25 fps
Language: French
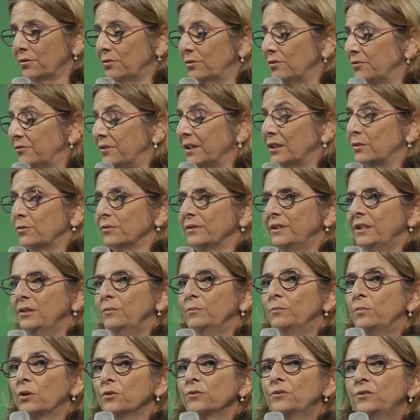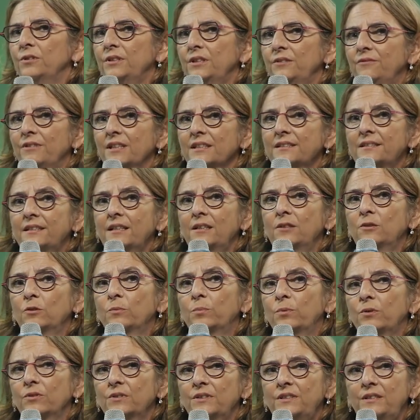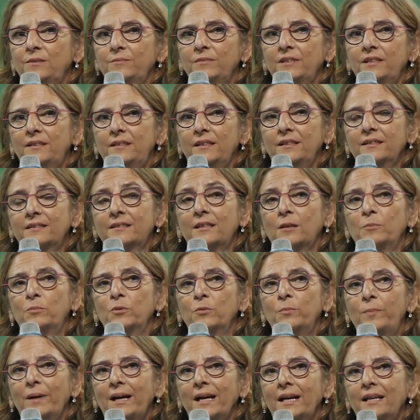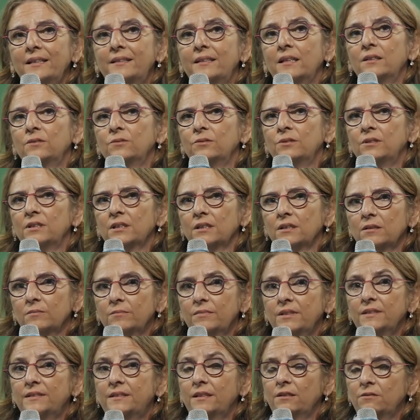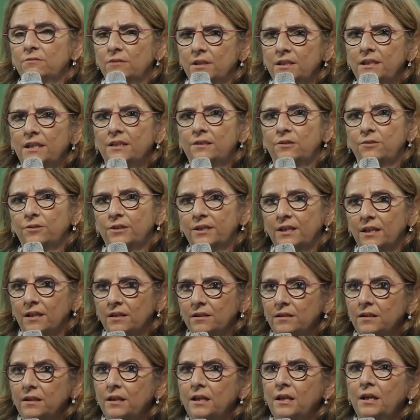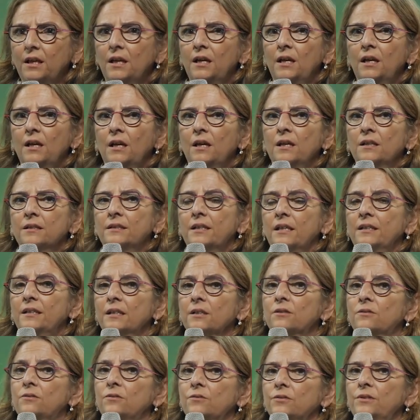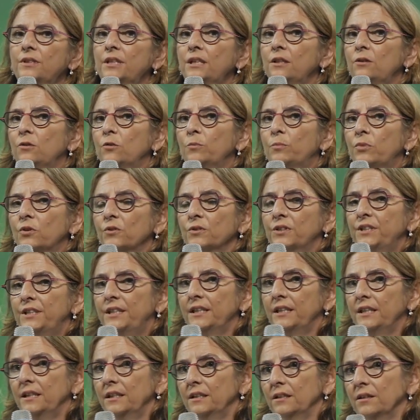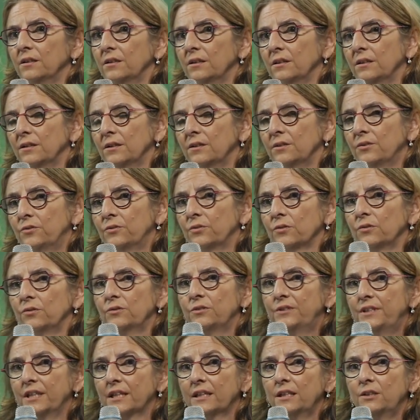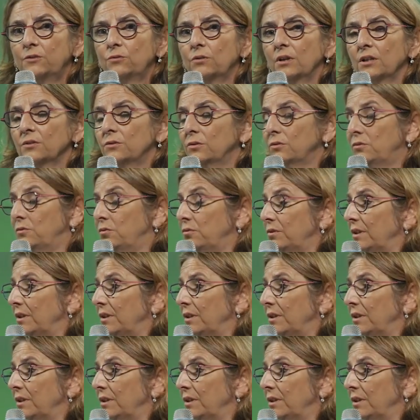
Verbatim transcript: le fait qu'on ait une banque universelle de proximité. Ça peut paraître anodin, mais c'est loin d'être le cas. C'est-à-dire qu'on est le banquier sur le territoire de tous